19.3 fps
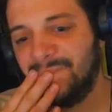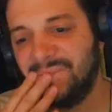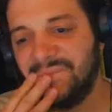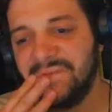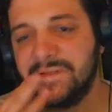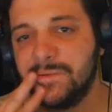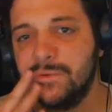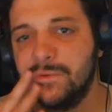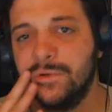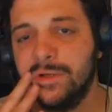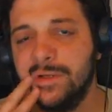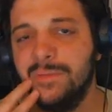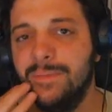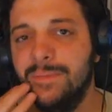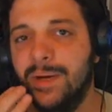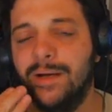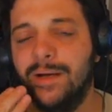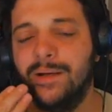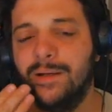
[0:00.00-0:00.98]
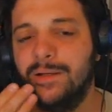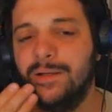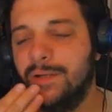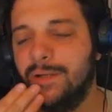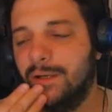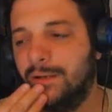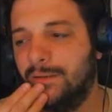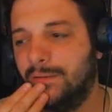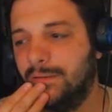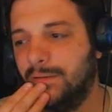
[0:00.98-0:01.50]
Das gucke ich mir eigentlich
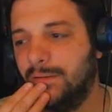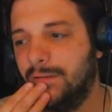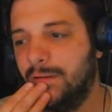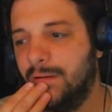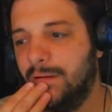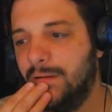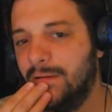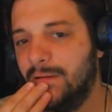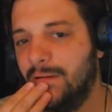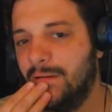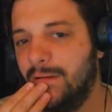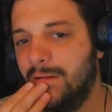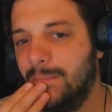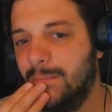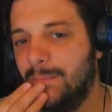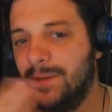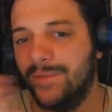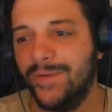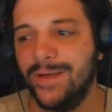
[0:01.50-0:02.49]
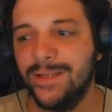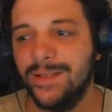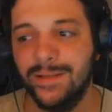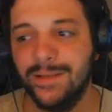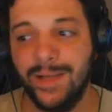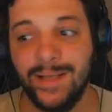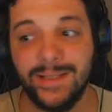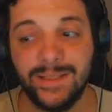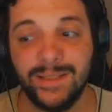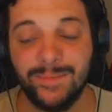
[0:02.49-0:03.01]
an. Bei welchen
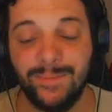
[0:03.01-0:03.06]
Let's